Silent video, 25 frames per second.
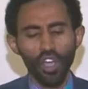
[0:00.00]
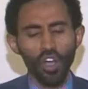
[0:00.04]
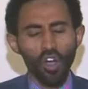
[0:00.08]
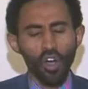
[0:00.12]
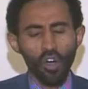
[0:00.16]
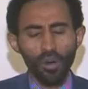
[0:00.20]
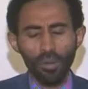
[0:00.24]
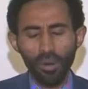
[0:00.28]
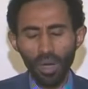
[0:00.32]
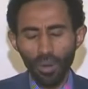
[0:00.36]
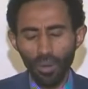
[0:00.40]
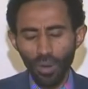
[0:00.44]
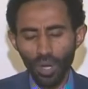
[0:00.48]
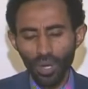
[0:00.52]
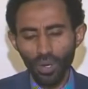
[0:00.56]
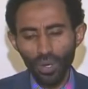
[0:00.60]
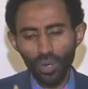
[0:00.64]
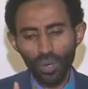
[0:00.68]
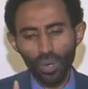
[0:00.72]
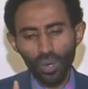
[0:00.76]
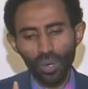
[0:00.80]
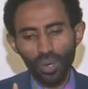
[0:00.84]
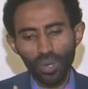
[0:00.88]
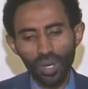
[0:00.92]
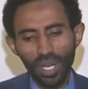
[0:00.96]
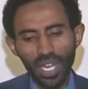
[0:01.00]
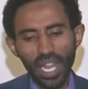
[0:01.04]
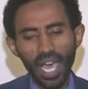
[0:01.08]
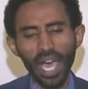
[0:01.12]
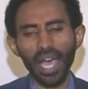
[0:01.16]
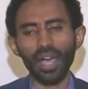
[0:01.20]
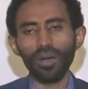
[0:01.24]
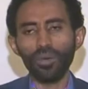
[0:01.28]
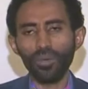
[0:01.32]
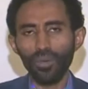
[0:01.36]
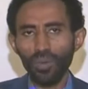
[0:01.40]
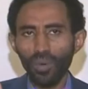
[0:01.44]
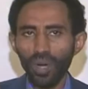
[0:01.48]
ونقول
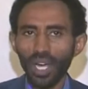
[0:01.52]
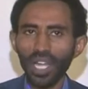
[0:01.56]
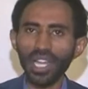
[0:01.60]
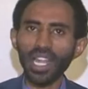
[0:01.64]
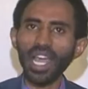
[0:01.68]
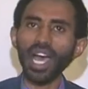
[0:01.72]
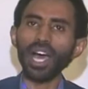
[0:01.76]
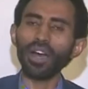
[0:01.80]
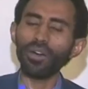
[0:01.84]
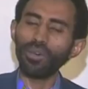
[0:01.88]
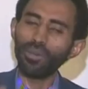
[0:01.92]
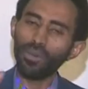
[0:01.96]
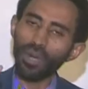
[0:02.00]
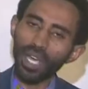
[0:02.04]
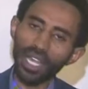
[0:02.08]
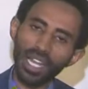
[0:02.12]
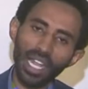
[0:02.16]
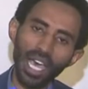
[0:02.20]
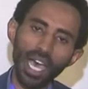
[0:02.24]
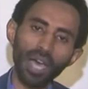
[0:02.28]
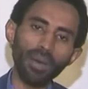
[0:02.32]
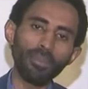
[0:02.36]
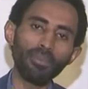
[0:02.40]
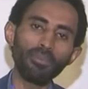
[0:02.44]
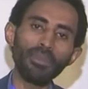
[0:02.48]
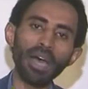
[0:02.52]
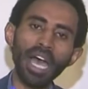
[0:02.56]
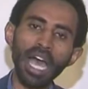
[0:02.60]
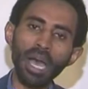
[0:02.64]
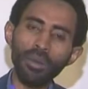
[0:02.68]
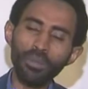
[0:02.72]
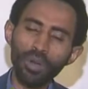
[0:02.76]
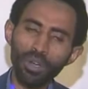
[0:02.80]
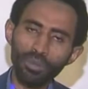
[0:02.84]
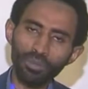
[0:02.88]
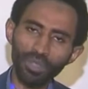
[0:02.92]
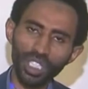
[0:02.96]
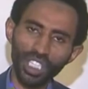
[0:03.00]
لا ولا ولا ما
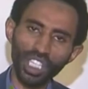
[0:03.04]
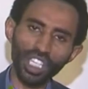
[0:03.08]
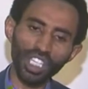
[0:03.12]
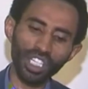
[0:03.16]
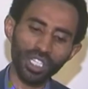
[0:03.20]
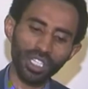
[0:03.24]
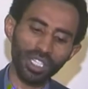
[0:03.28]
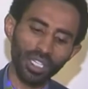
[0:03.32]
ممكن